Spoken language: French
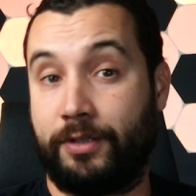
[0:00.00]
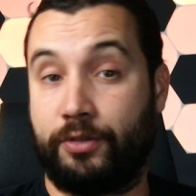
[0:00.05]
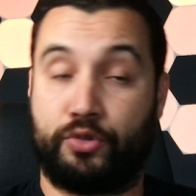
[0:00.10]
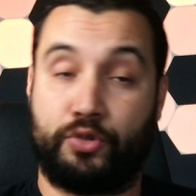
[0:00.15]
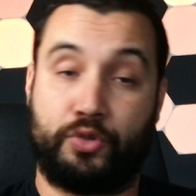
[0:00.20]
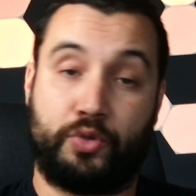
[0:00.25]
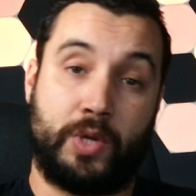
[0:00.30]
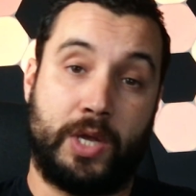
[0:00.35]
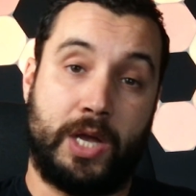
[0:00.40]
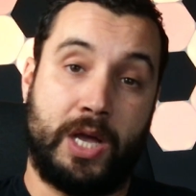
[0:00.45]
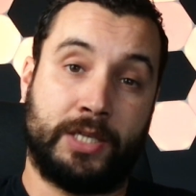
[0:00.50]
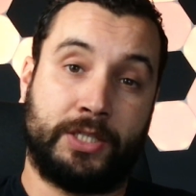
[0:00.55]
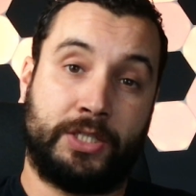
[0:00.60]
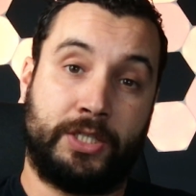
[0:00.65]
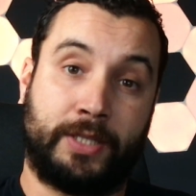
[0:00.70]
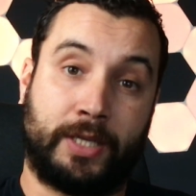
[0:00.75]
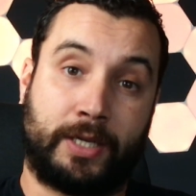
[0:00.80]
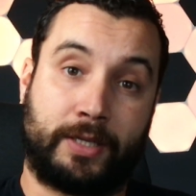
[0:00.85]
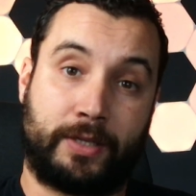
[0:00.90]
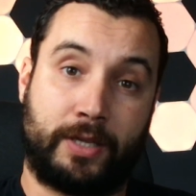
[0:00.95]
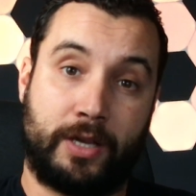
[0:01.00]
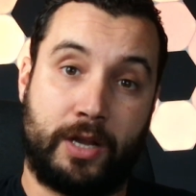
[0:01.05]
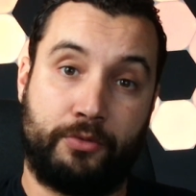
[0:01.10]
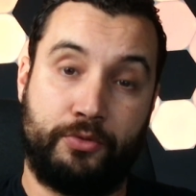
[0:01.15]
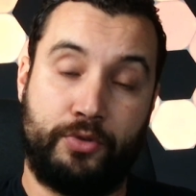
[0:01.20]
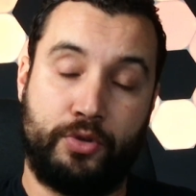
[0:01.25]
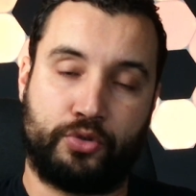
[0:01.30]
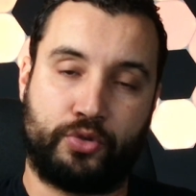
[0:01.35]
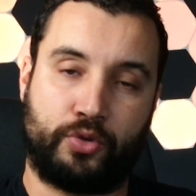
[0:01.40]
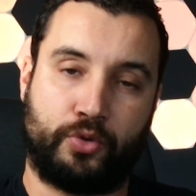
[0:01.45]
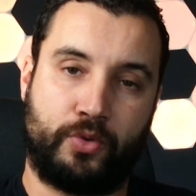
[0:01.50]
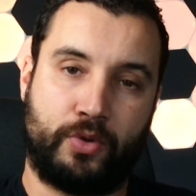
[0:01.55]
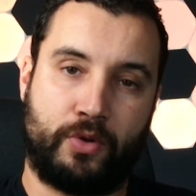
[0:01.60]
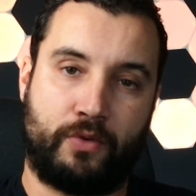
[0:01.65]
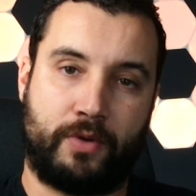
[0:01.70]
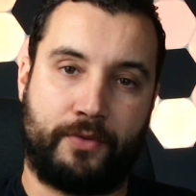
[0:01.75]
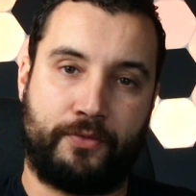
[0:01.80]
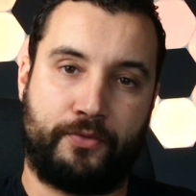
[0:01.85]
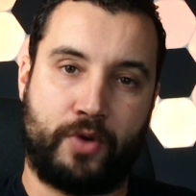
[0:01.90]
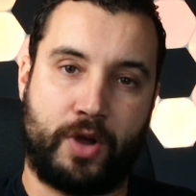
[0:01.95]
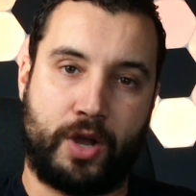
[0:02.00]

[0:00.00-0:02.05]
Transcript: je suis architecte cloud et aujourd'hui on va voir